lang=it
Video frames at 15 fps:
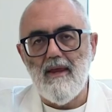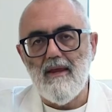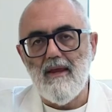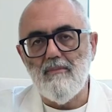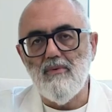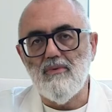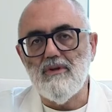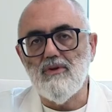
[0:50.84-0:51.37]

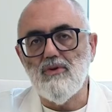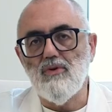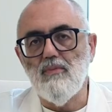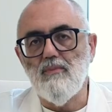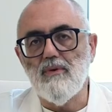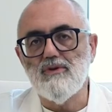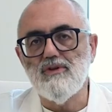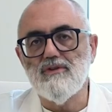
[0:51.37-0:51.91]
Abbiamo detto che è un
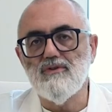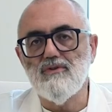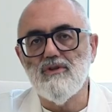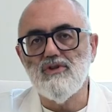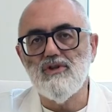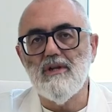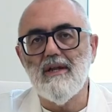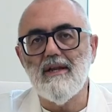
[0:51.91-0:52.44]
processo
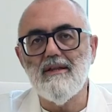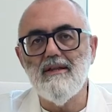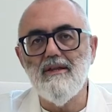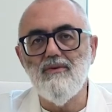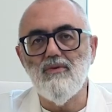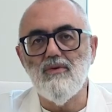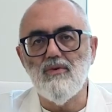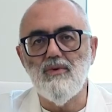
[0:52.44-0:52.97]

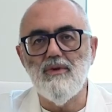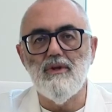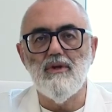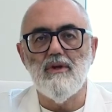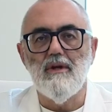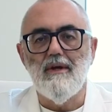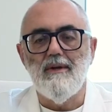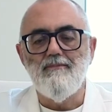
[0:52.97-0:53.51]
degenerativo,
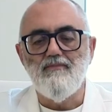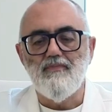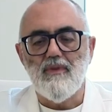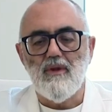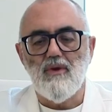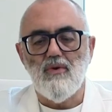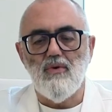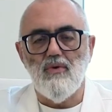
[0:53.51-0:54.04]
quindi
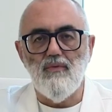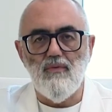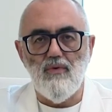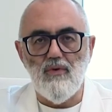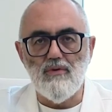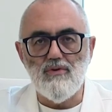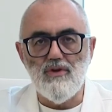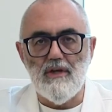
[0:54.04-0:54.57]

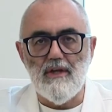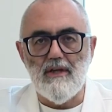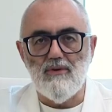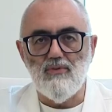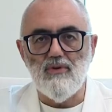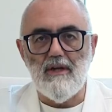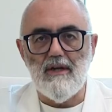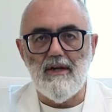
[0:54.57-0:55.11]
coinvolge
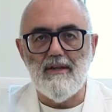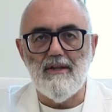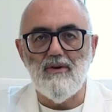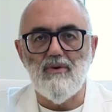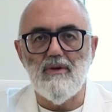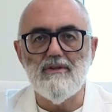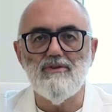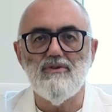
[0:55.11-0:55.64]
tutta
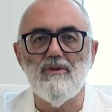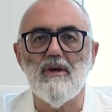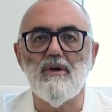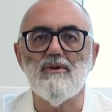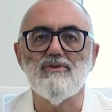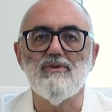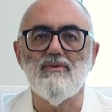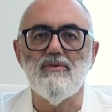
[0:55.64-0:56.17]
l'articolazione e
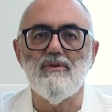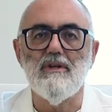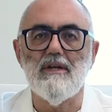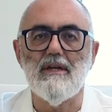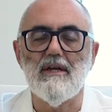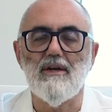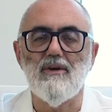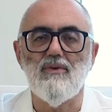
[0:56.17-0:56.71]
questo vuol
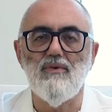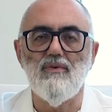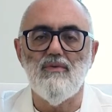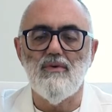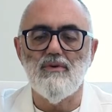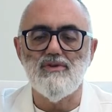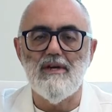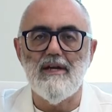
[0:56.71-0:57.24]
dire che
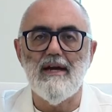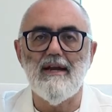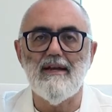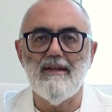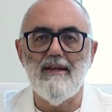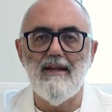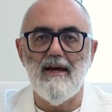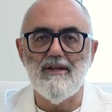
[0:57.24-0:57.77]
coinvolge la
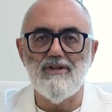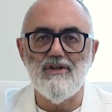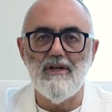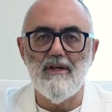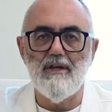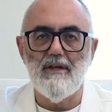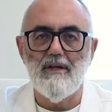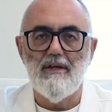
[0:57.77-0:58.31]

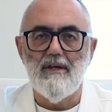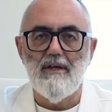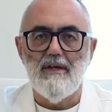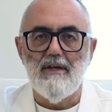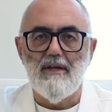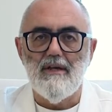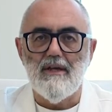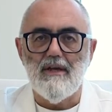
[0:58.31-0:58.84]
cartilagine,
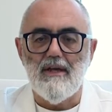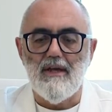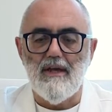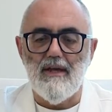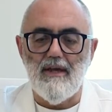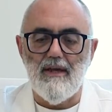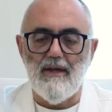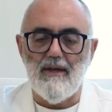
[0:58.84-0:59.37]

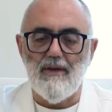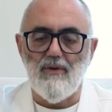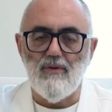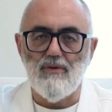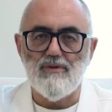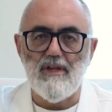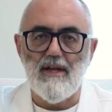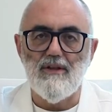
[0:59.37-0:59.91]
che è
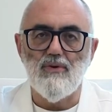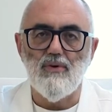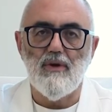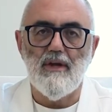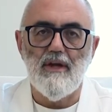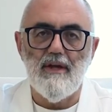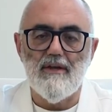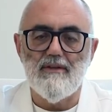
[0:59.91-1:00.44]
quello strato
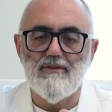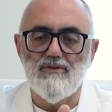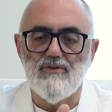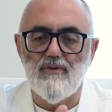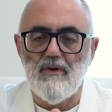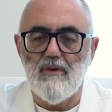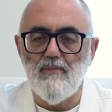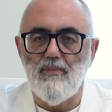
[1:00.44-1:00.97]
che si
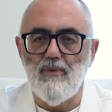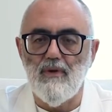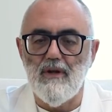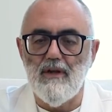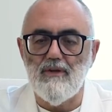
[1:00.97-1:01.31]
sovrappone